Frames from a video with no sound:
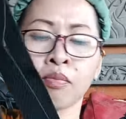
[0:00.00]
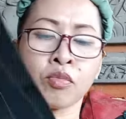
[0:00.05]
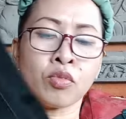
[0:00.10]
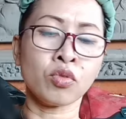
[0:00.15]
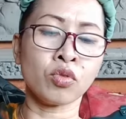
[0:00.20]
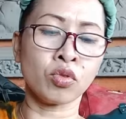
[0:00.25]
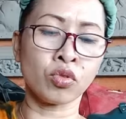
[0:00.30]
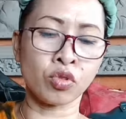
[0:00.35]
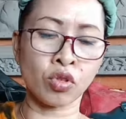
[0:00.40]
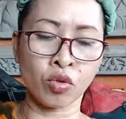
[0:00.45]

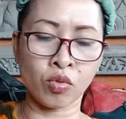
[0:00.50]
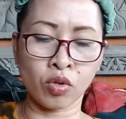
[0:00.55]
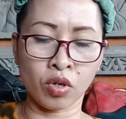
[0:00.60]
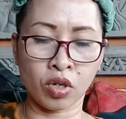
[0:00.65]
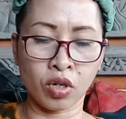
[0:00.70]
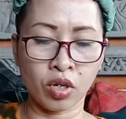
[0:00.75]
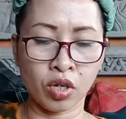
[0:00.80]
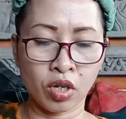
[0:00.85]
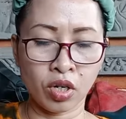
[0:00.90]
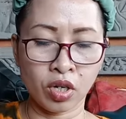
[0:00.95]
untuk cowok
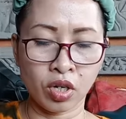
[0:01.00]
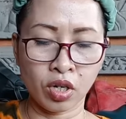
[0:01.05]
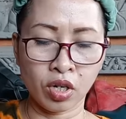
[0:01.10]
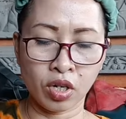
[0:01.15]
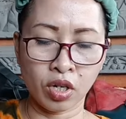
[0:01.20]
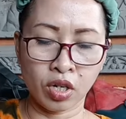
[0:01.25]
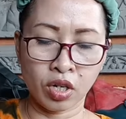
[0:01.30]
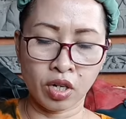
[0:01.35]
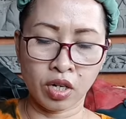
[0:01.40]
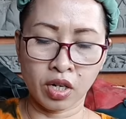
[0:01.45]

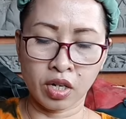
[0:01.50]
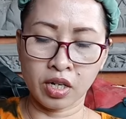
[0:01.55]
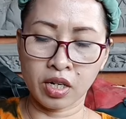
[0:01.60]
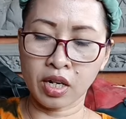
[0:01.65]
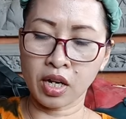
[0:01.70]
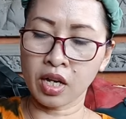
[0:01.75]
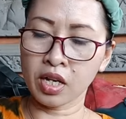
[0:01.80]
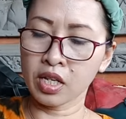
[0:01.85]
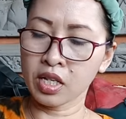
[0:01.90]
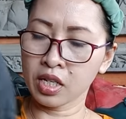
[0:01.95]

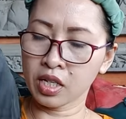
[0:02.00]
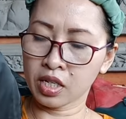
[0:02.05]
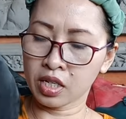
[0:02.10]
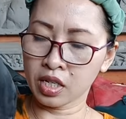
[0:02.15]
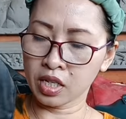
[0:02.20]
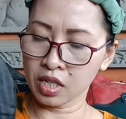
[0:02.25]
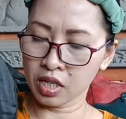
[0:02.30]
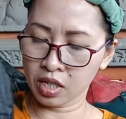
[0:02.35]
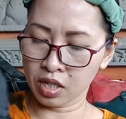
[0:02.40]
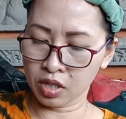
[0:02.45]

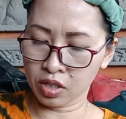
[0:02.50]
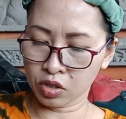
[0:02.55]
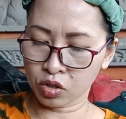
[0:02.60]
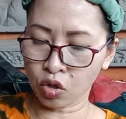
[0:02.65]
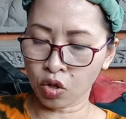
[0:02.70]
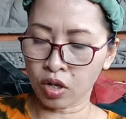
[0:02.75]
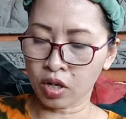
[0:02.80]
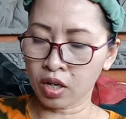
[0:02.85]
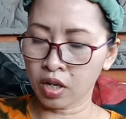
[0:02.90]
Nike cok